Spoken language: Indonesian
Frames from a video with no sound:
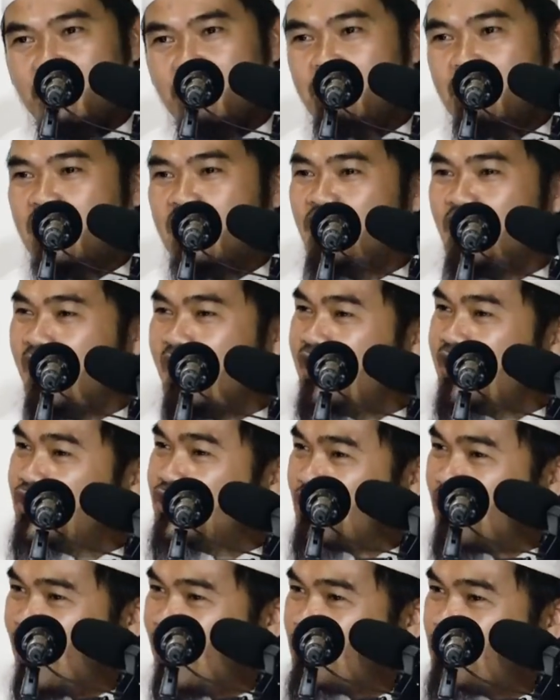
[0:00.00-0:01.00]
Beliau Ali
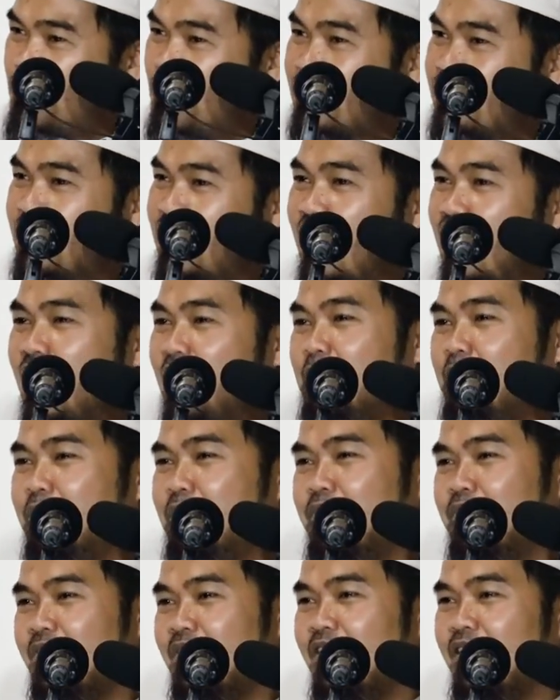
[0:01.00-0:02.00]
salatu
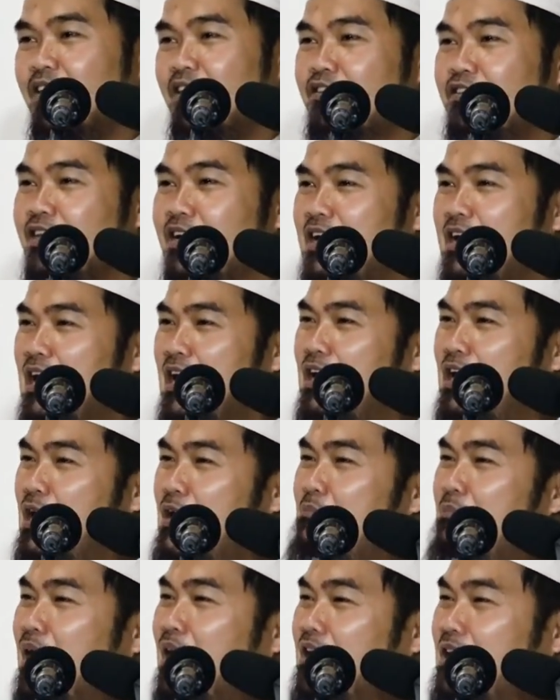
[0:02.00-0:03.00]
wassalam
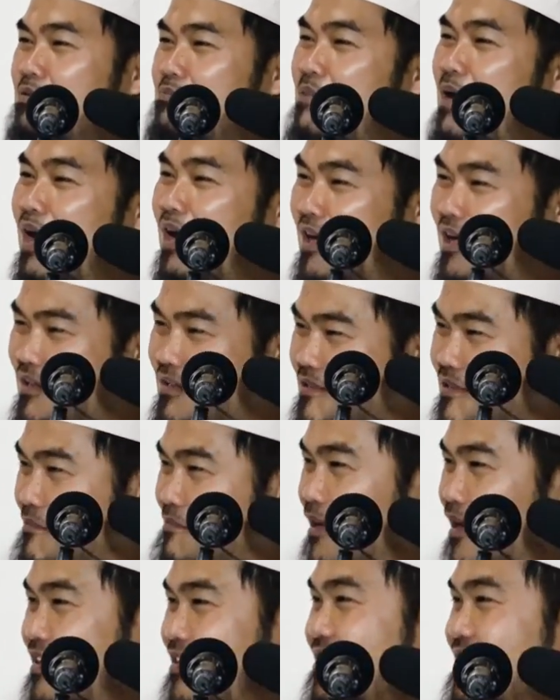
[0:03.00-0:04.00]
terkadang mandi bareng
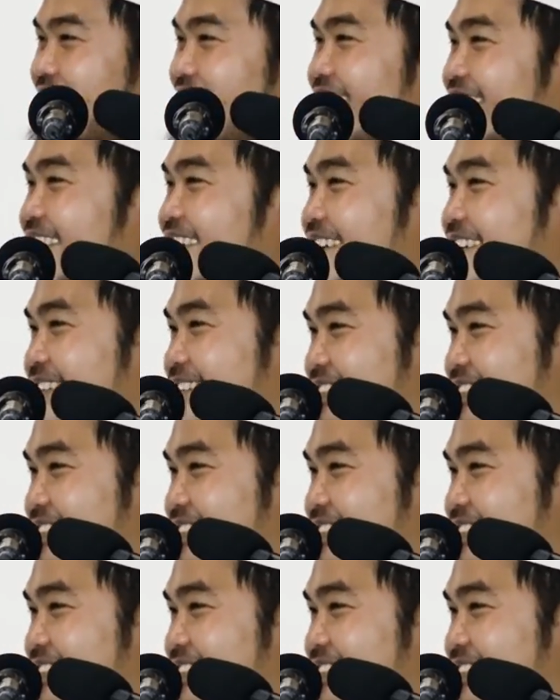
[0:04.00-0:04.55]
sama istrinya.